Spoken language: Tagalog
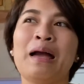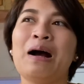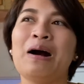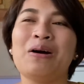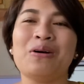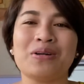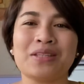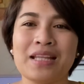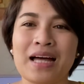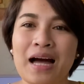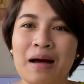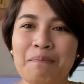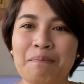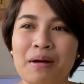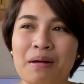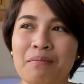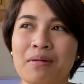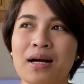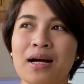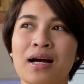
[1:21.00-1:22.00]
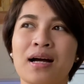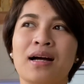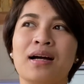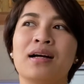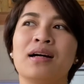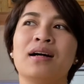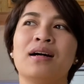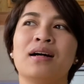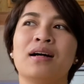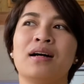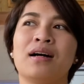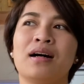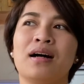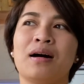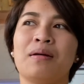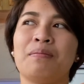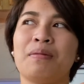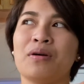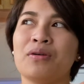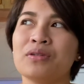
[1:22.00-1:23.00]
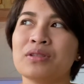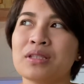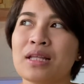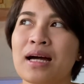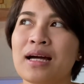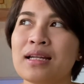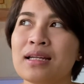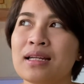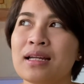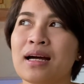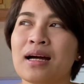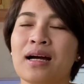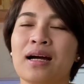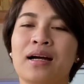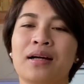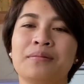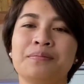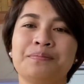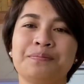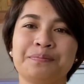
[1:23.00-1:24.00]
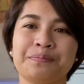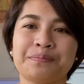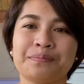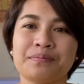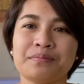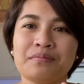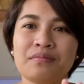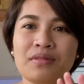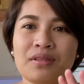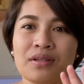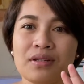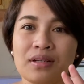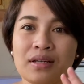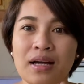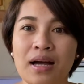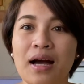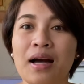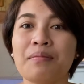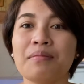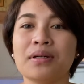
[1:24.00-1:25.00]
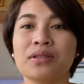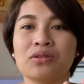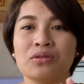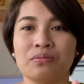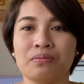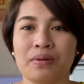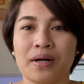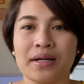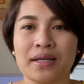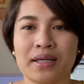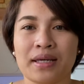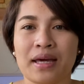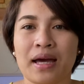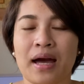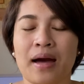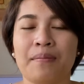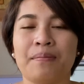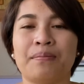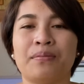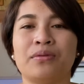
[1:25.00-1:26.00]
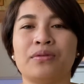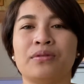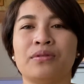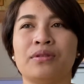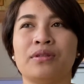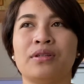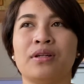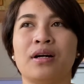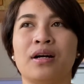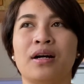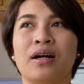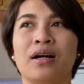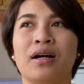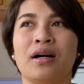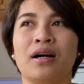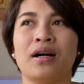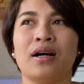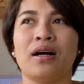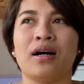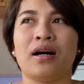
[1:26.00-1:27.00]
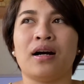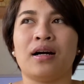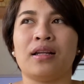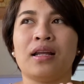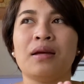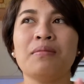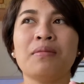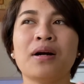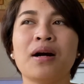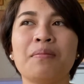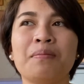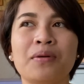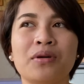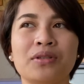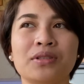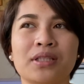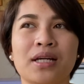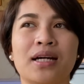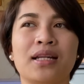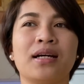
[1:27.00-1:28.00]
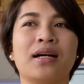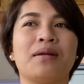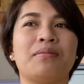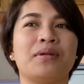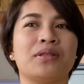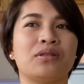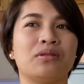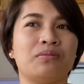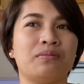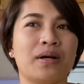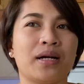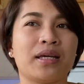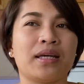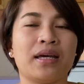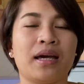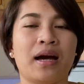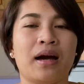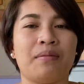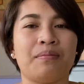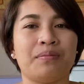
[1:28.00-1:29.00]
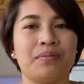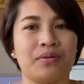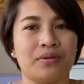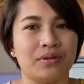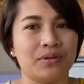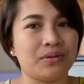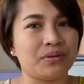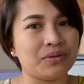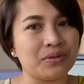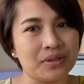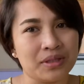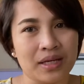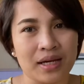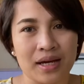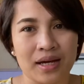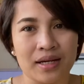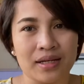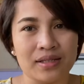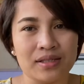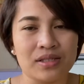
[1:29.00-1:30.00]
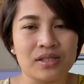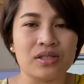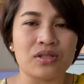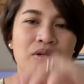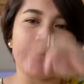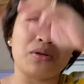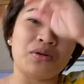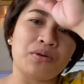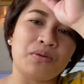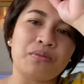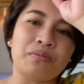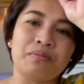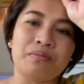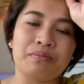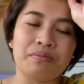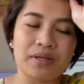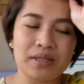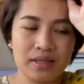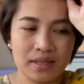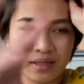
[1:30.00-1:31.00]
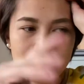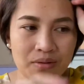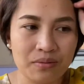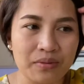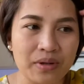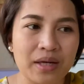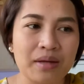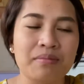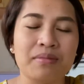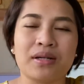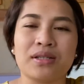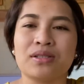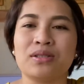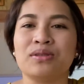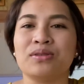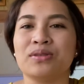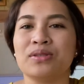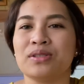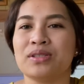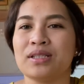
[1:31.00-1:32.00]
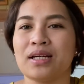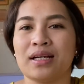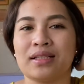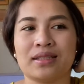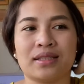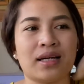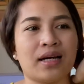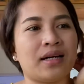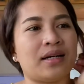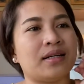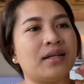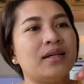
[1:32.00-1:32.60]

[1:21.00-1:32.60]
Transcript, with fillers: og naapay mga uh, pangutana nga matubag hapon Uh, na yung mga pangutana nga matubag gihapon eh, unya. So, but anyway, magsugod sa ta